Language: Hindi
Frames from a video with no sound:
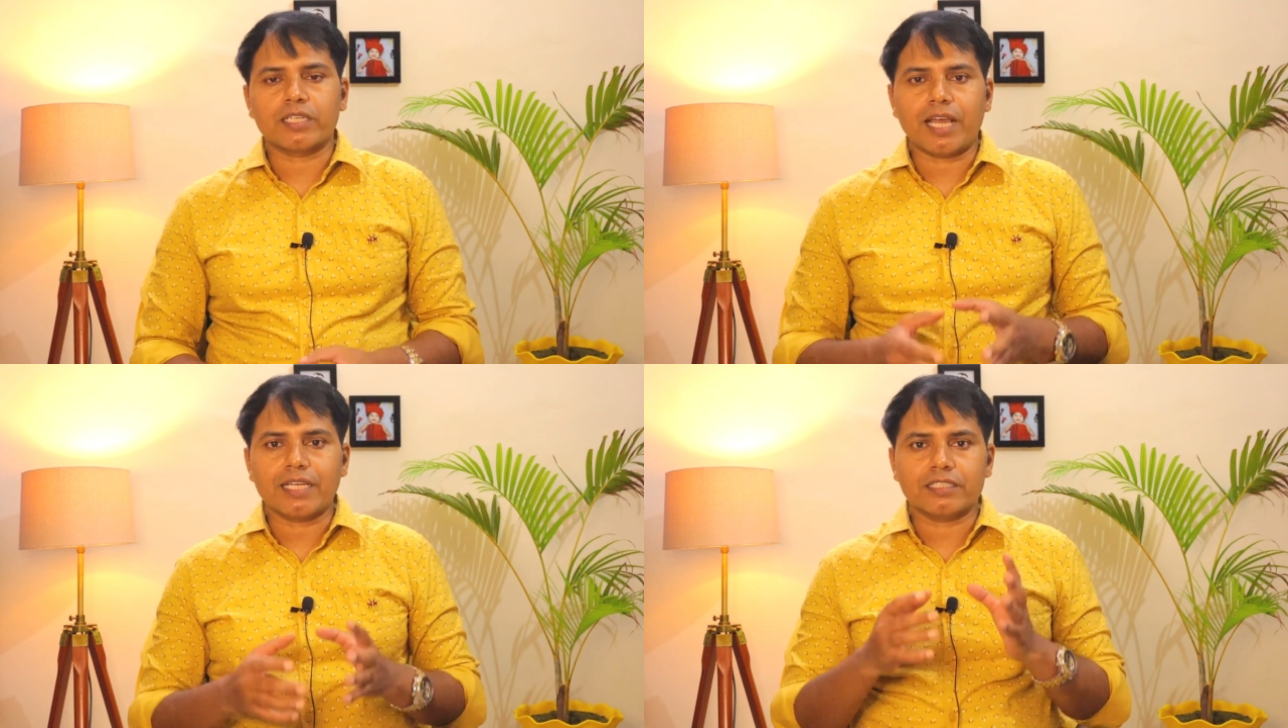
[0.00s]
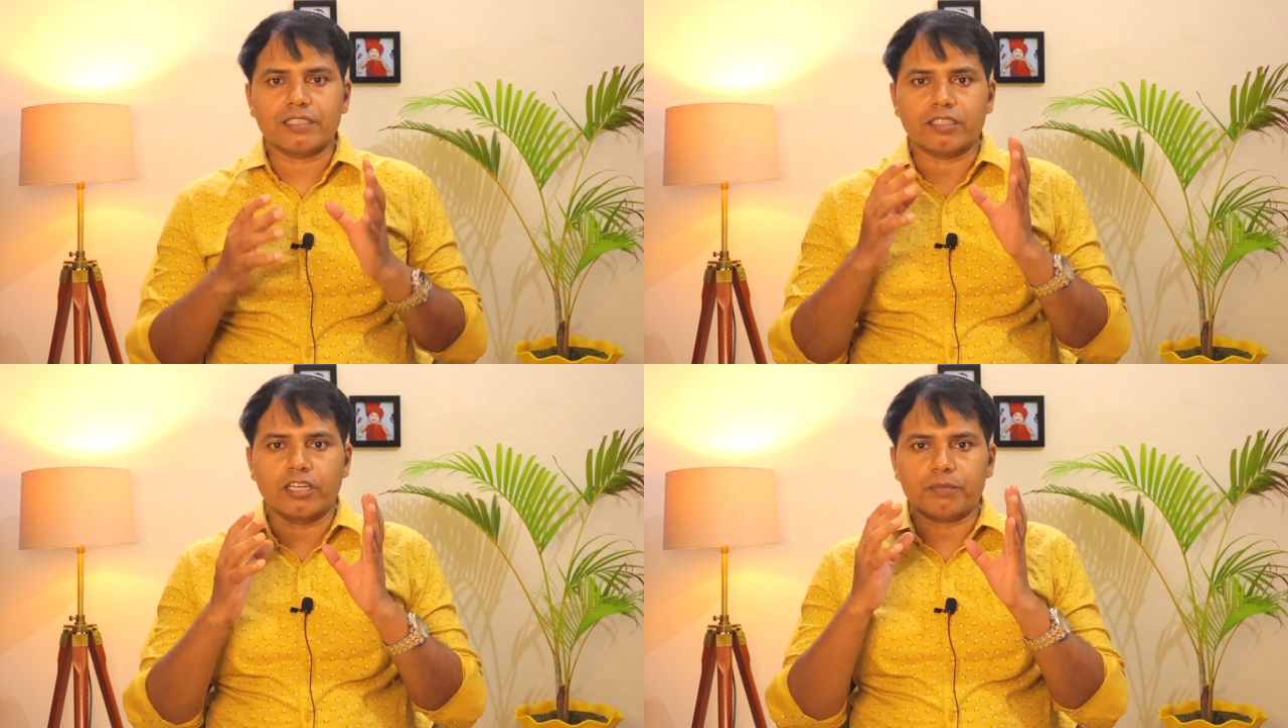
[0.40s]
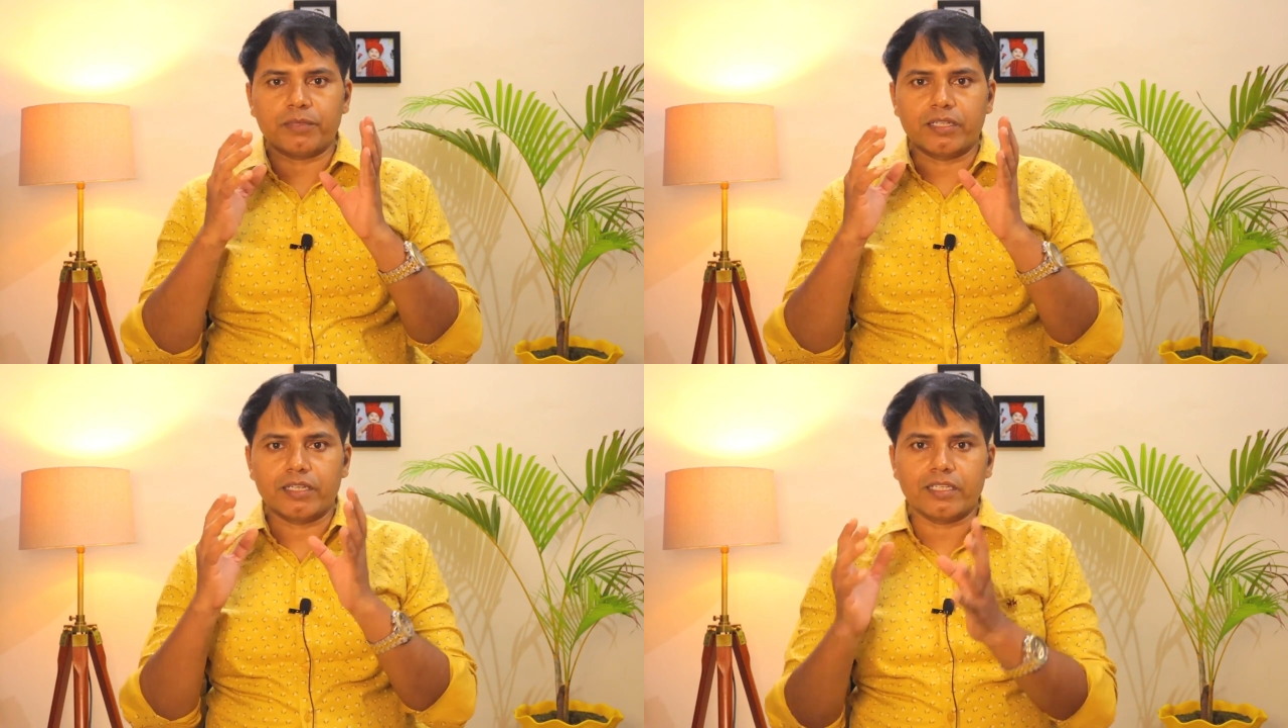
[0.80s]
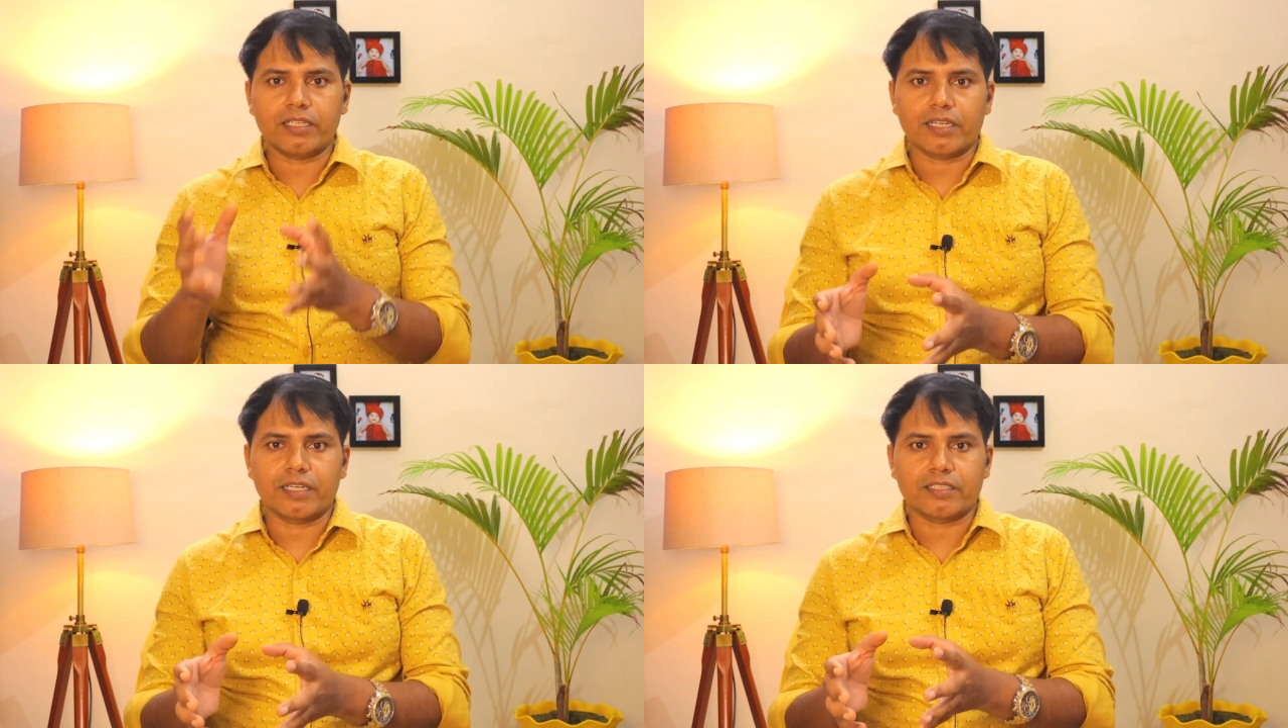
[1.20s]
क्या चीज़ घर पे नहीं
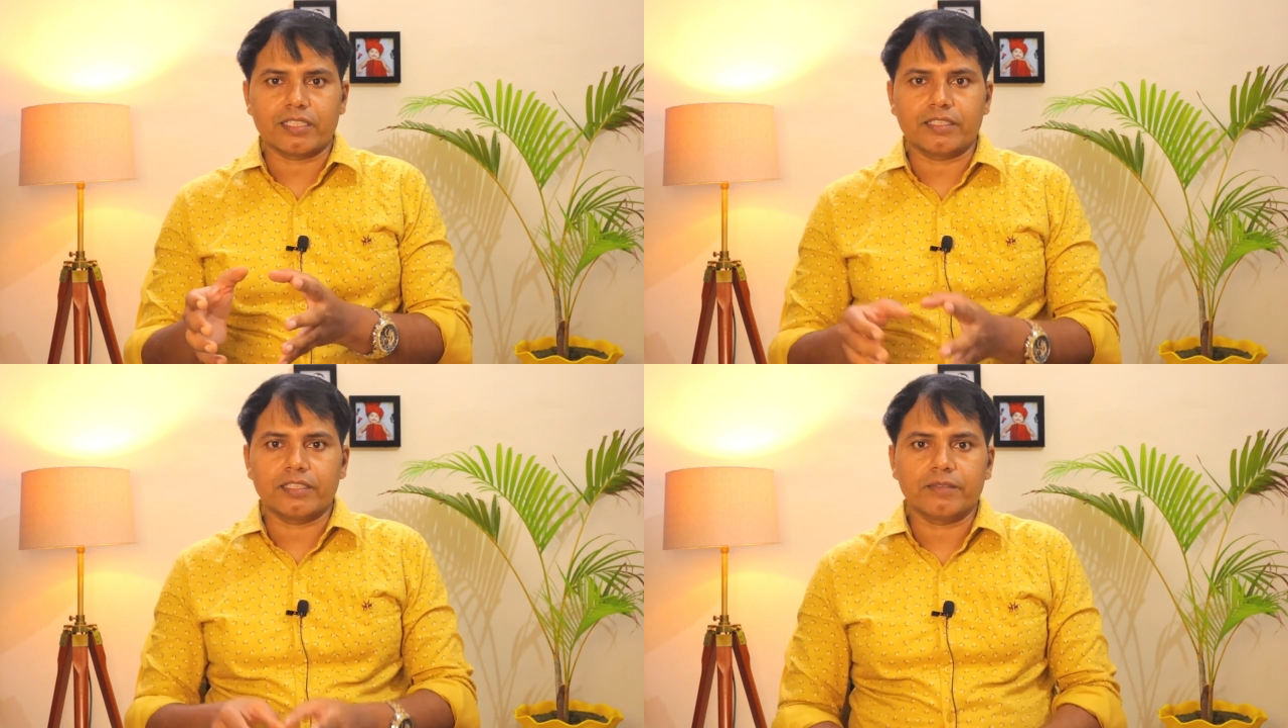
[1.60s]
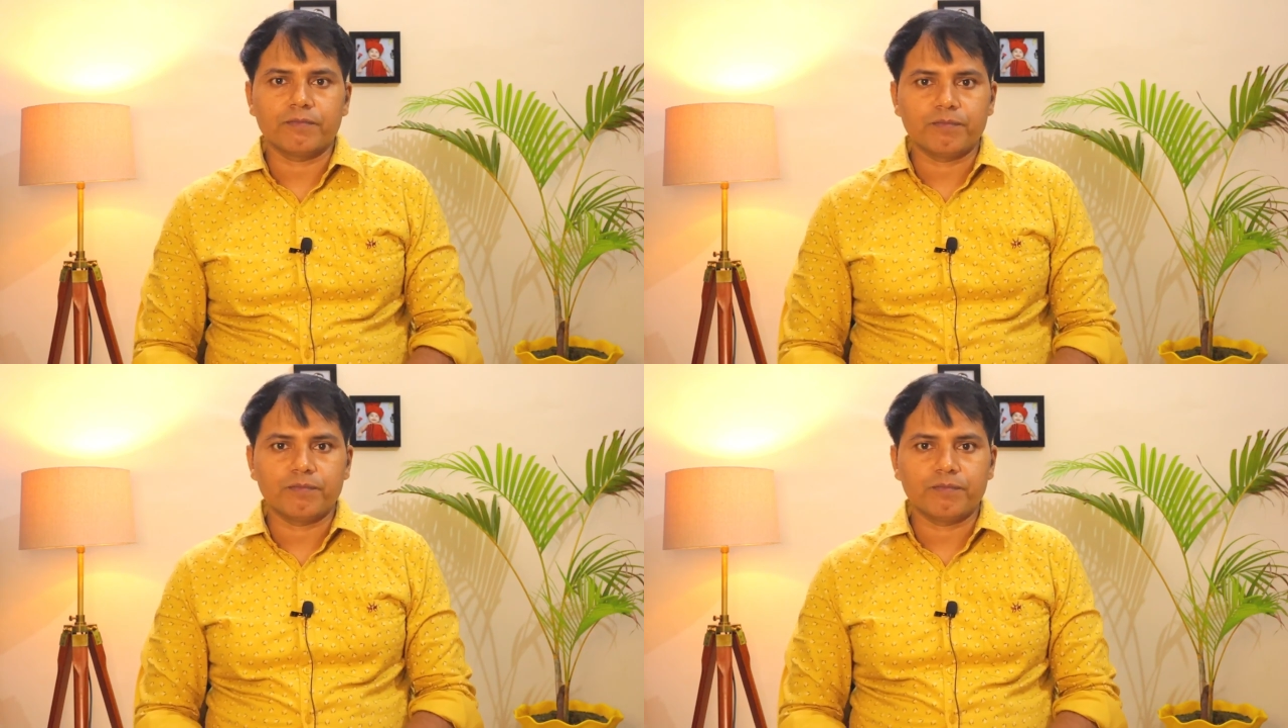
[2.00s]
करना चाहिए